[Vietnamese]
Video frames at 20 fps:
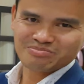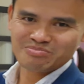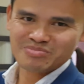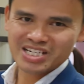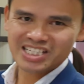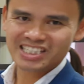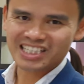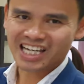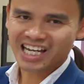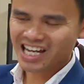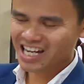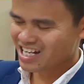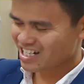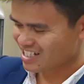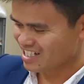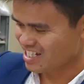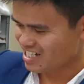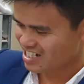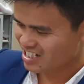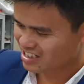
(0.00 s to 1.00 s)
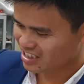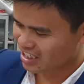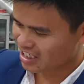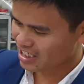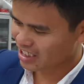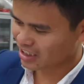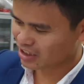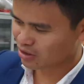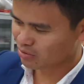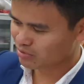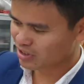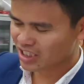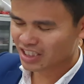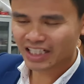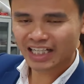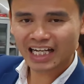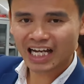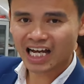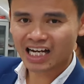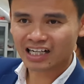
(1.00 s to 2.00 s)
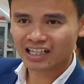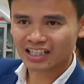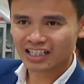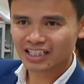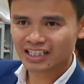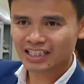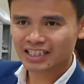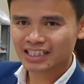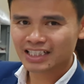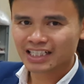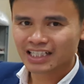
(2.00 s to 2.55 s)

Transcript: Mình sẽ ghi cái giấy này thông tin khách hàng ở đây.